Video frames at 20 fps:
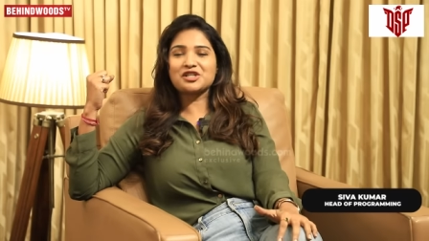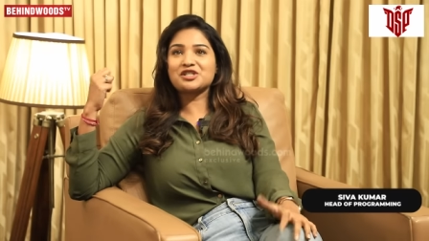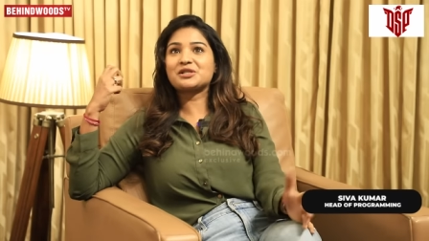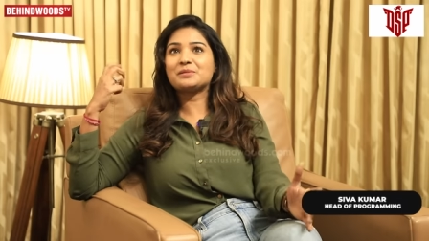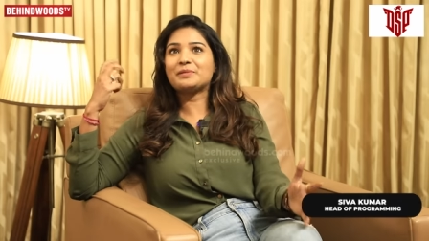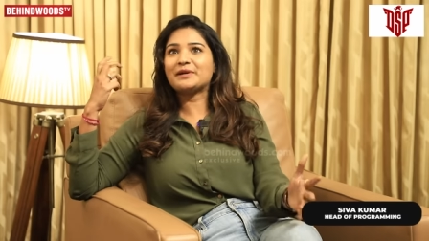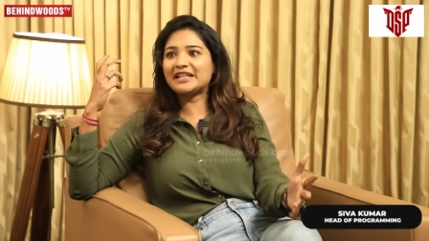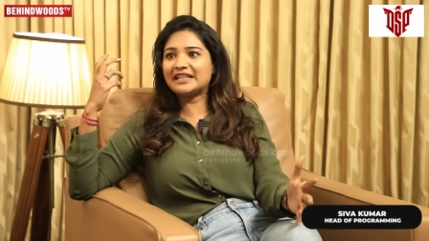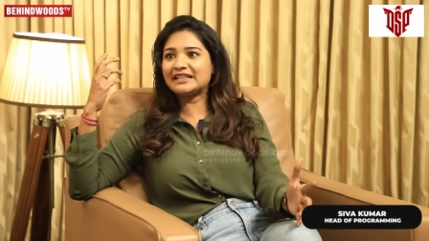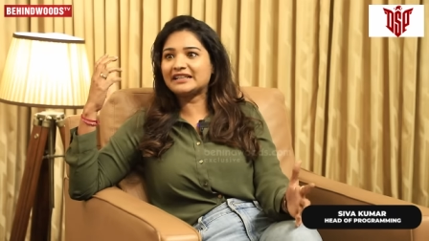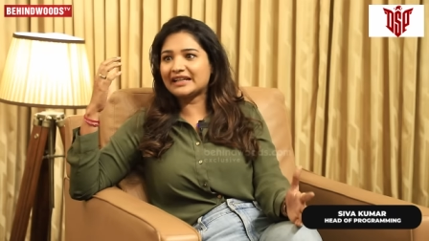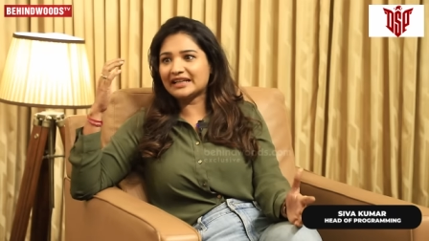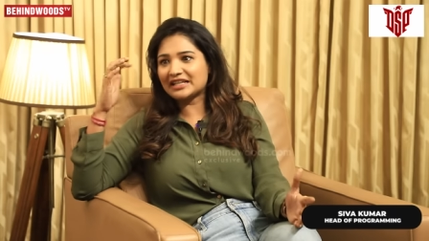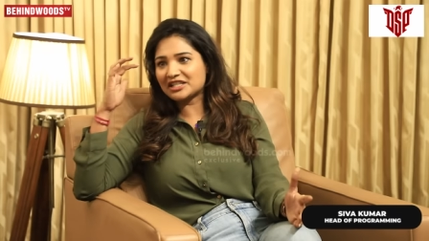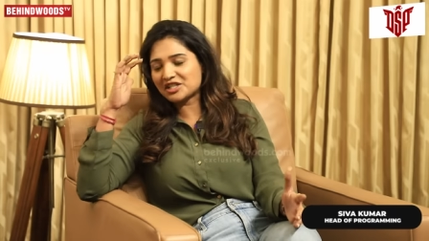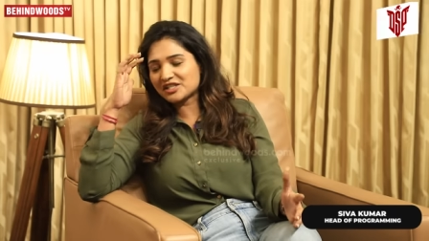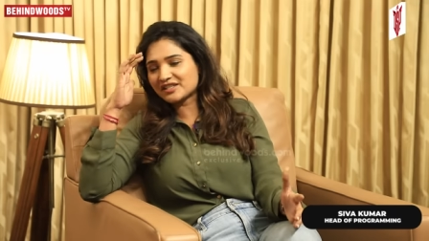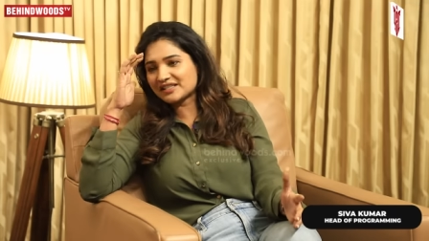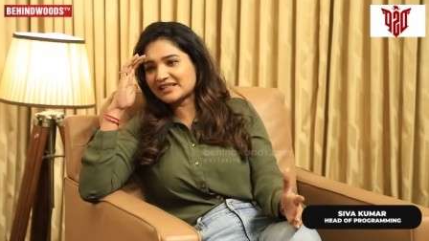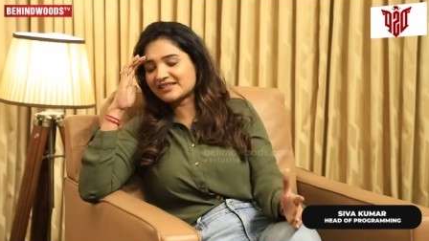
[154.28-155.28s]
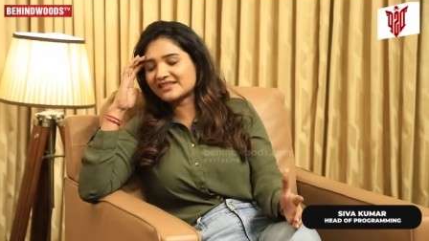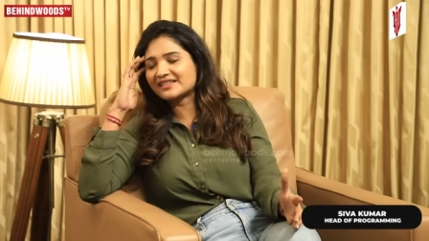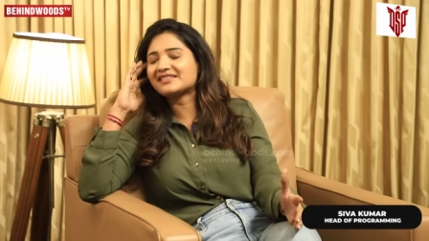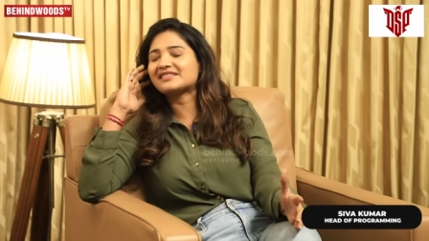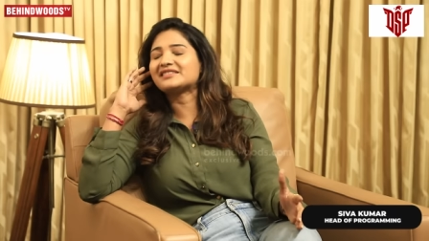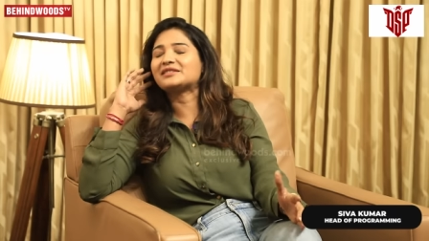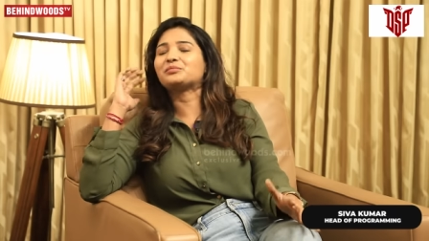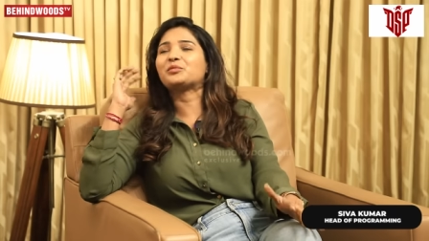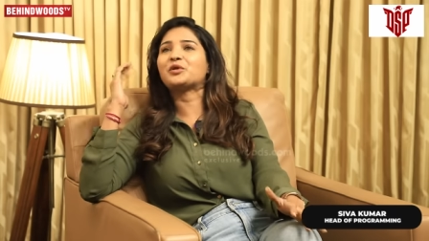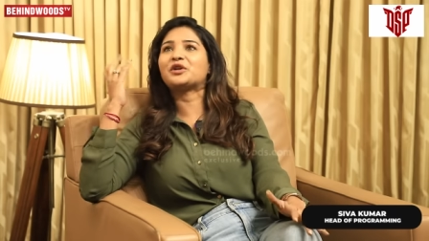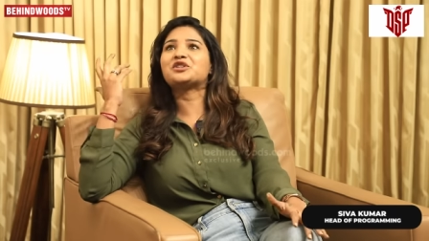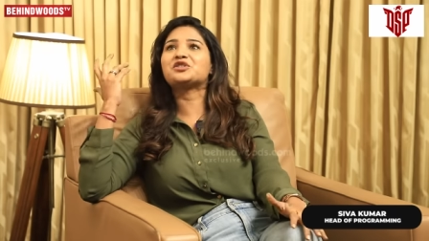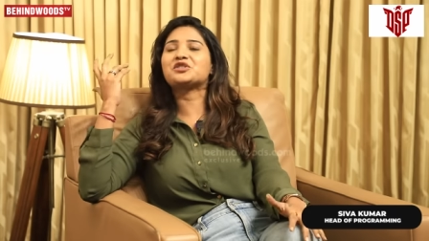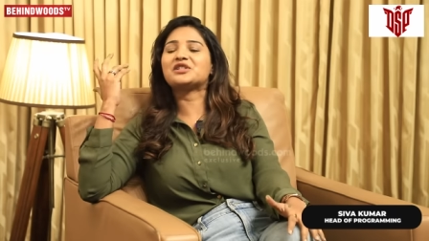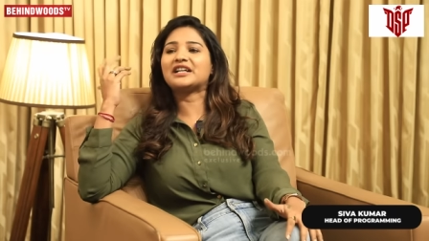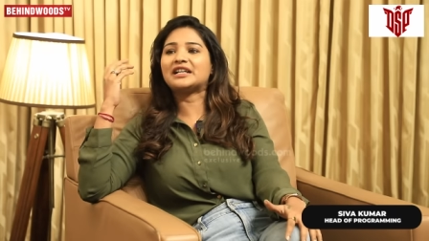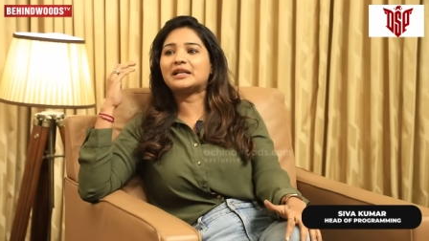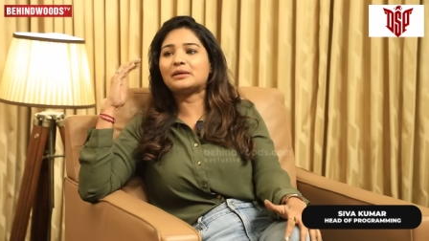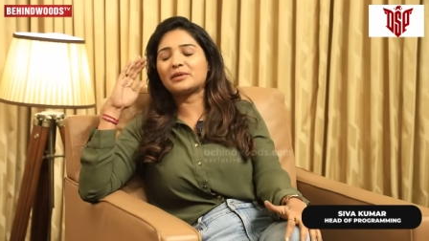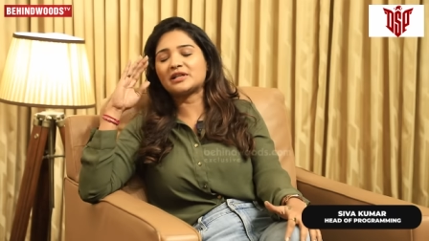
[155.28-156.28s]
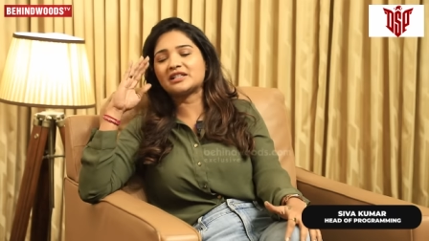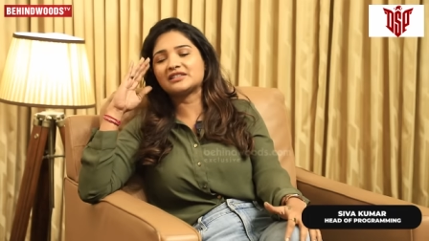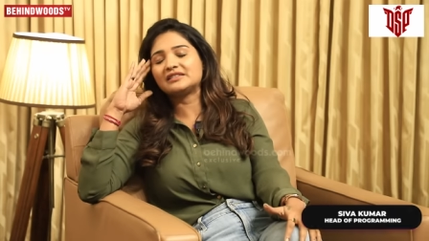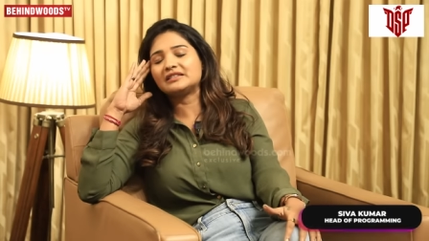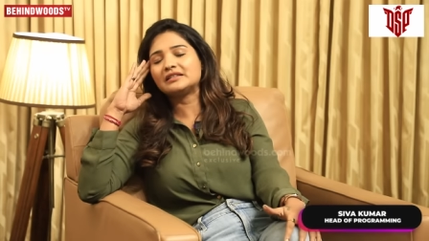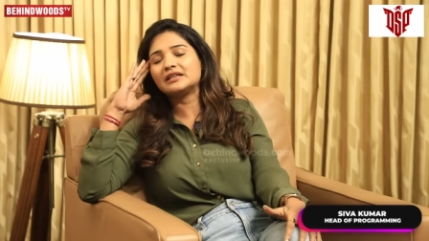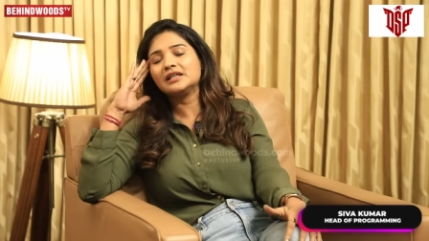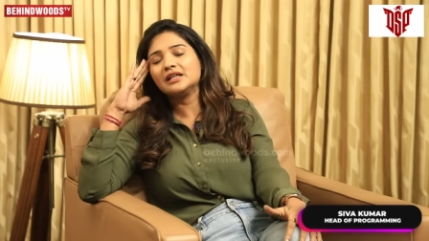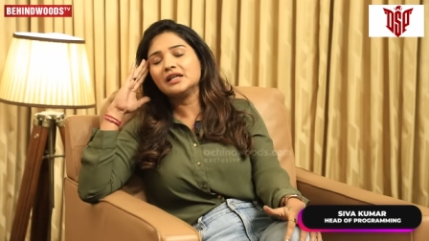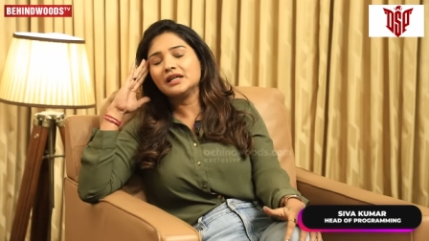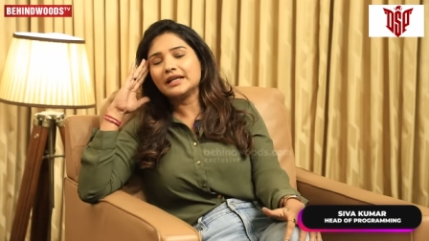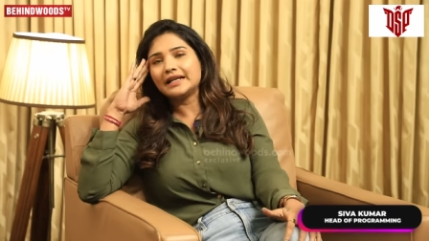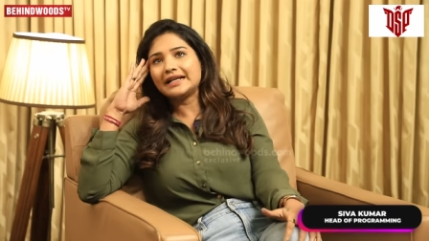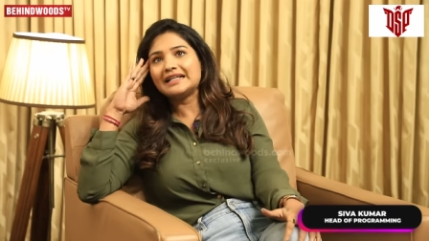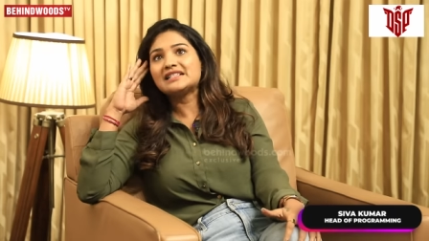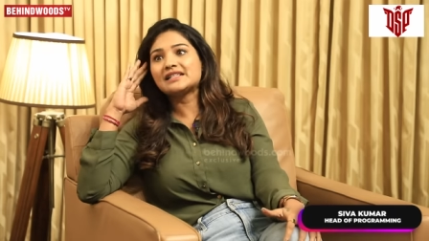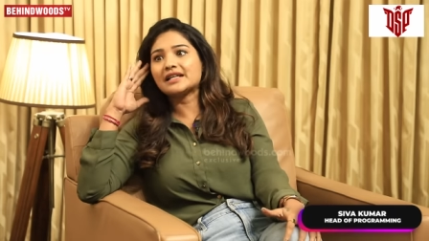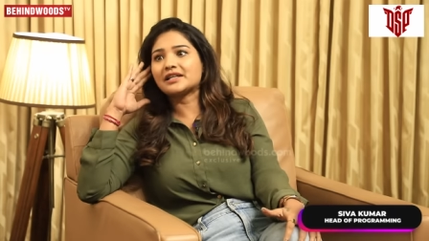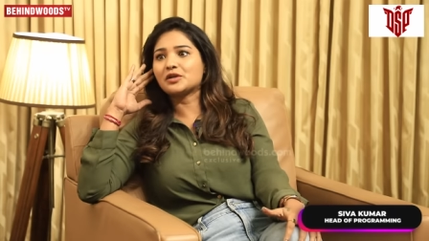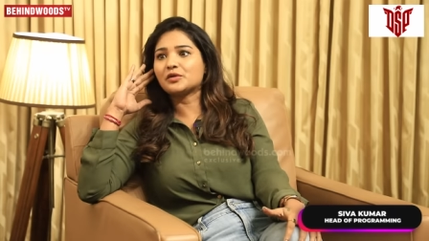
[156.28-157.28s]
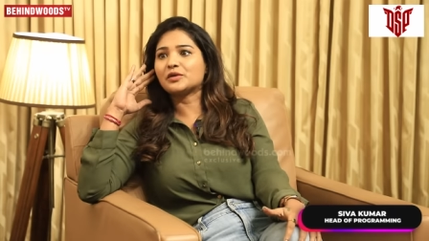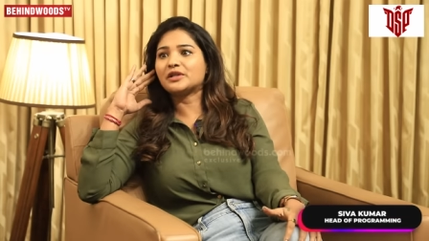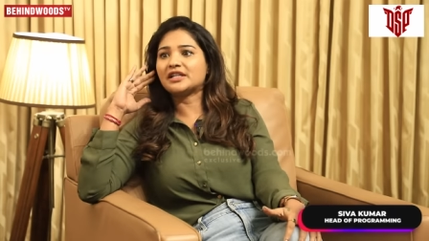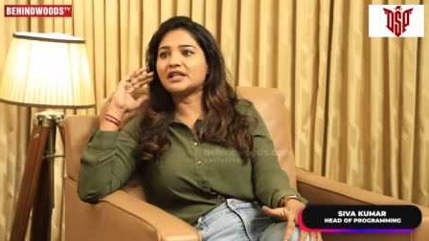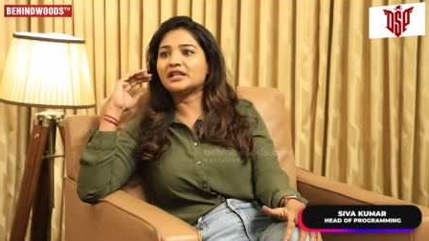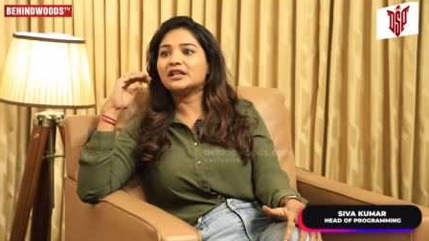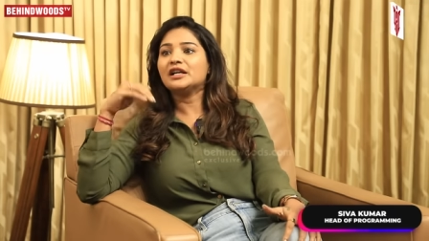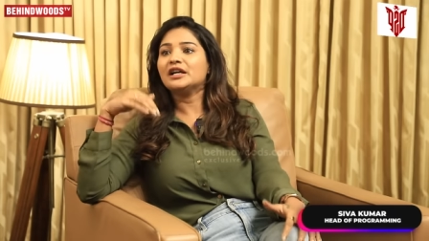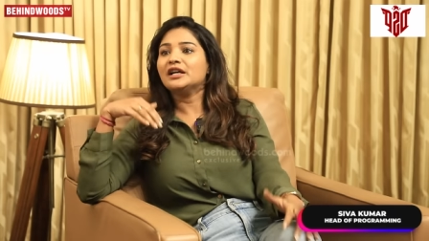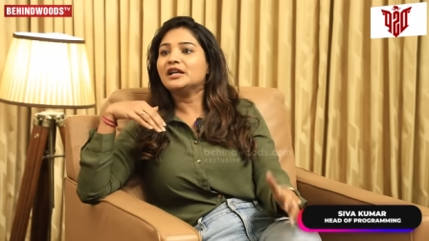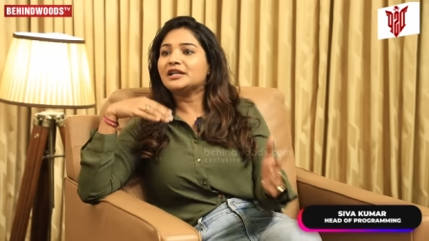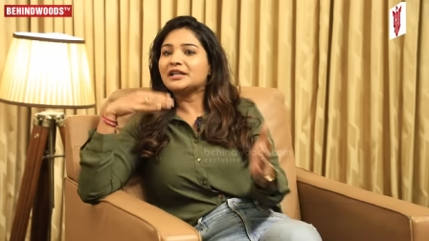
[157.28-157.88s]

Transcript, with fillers: கஷ்டப்பட்டு எனக்கு கிடைச்ச சக்ஸஸ் இது போயிடுச்சு நான் என்ன பண்ணது இந்த இன்செக்யூரிட்டி